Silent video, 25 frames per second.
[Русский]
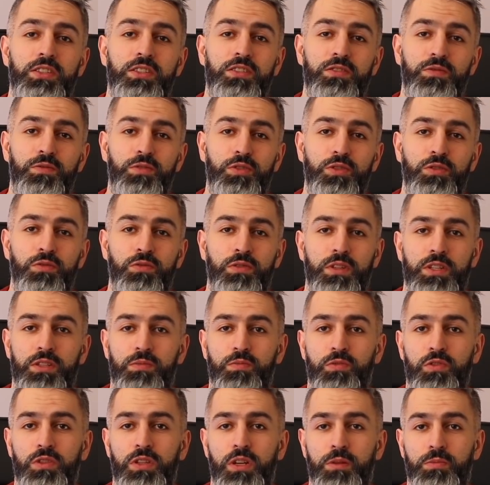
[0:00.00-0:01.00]
и сегодня у нас
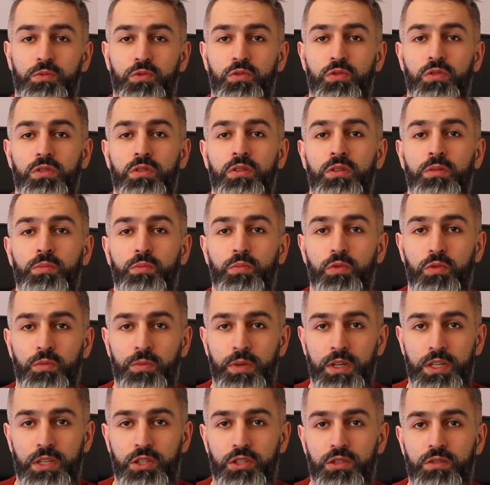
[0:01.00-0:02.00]
будет обзор
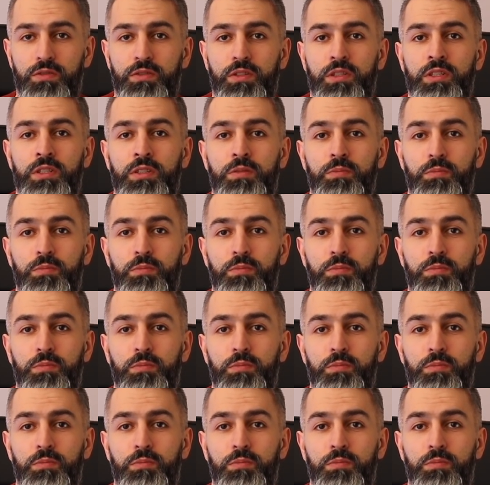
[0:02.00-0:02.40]
бумажного